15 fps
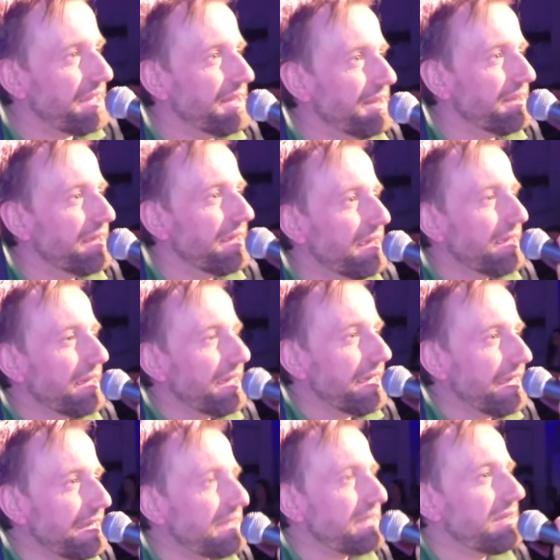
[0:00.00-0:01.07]
hin.
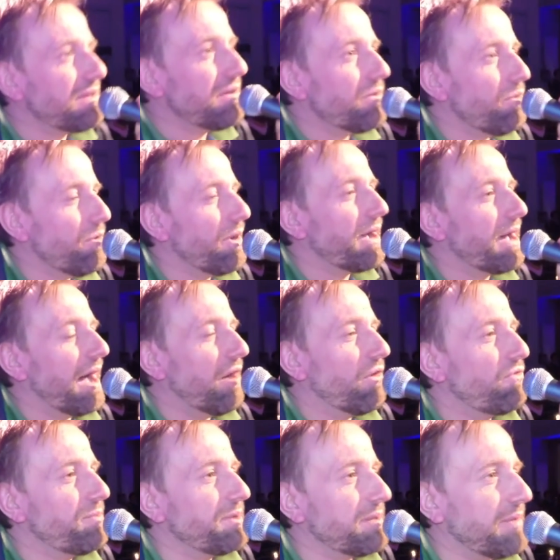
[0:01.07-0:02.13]
Ich höre
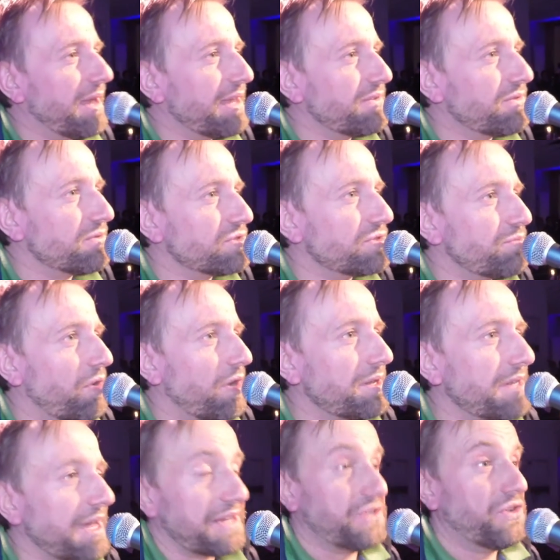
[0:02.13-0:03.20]
auf mit dem
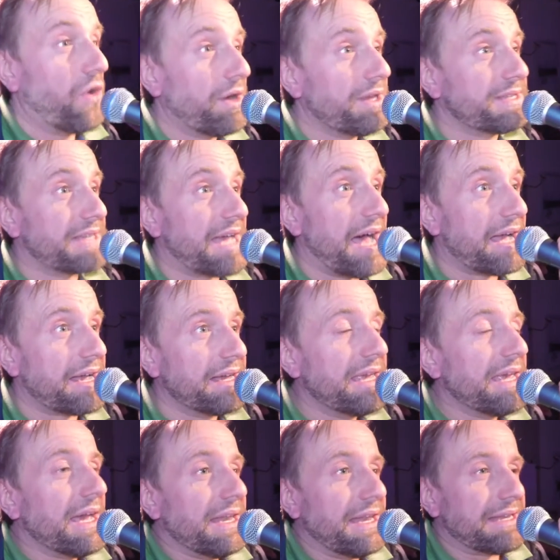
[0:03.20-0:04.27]
Leistungssport. Nach neun Tagen,
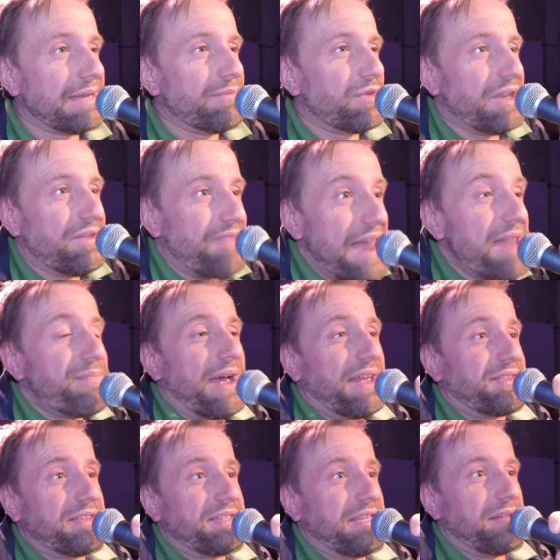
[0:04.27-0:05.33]
nachdem du den
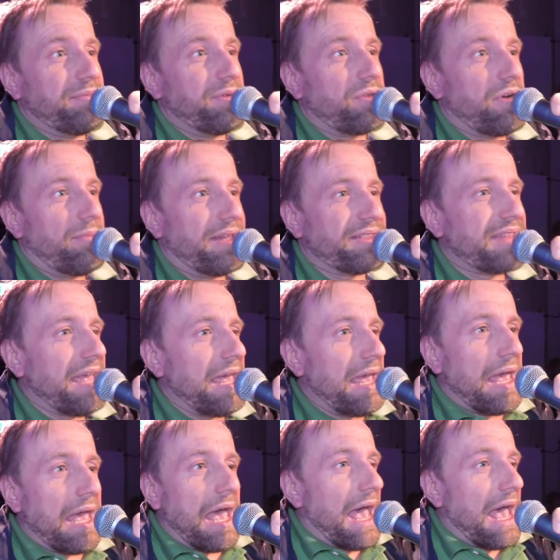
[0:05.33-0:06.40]
Weltmeistertitel bekommen hast
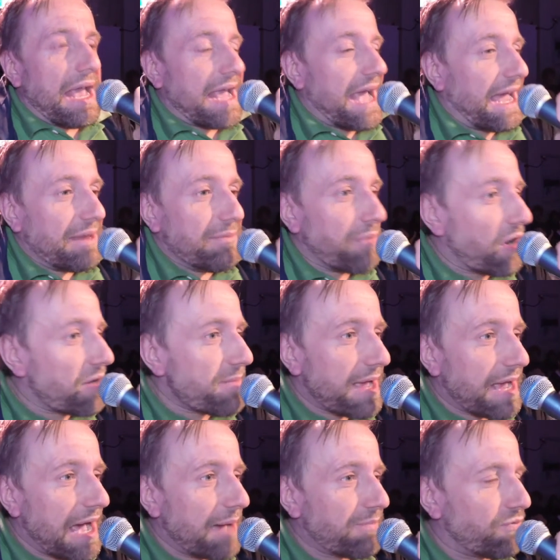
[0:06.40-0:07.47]
keinen Bock
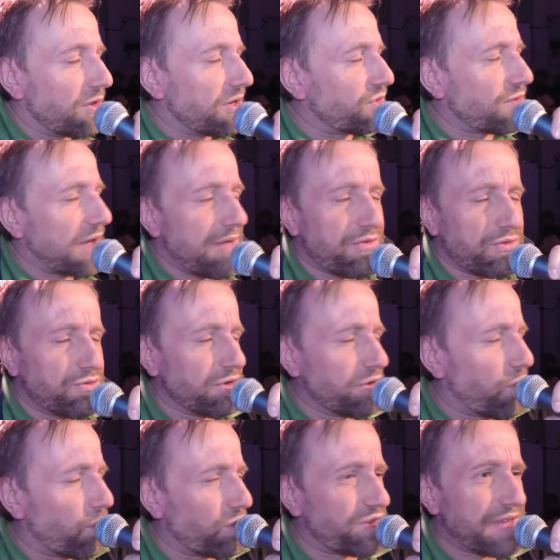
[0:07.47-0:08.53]
mehr gehabt? Wolltest du einfach nur einen
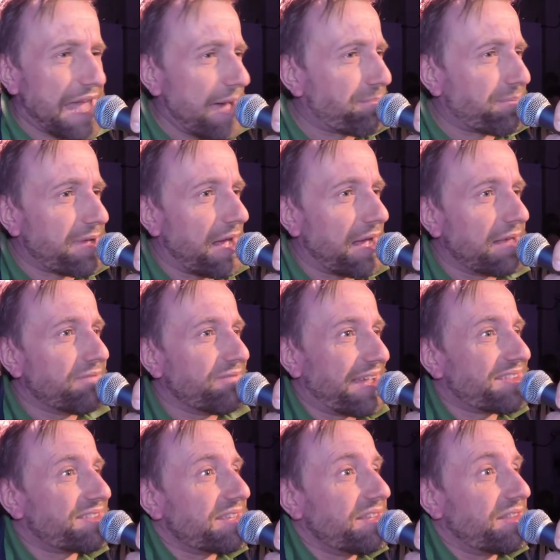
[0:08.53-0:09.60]
großen Abgang?
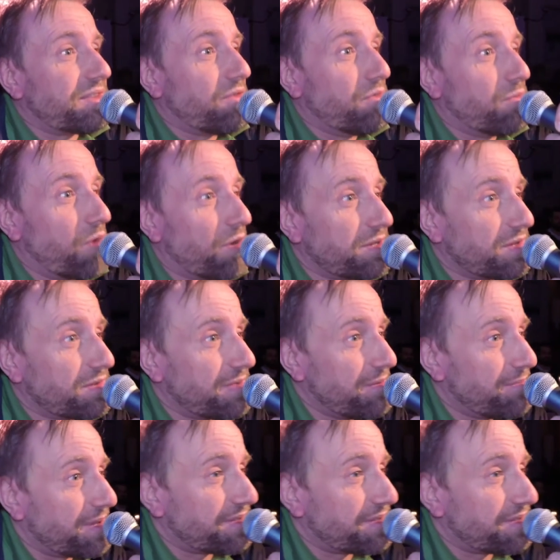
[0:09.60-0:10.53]
Was ist um Gottes Willen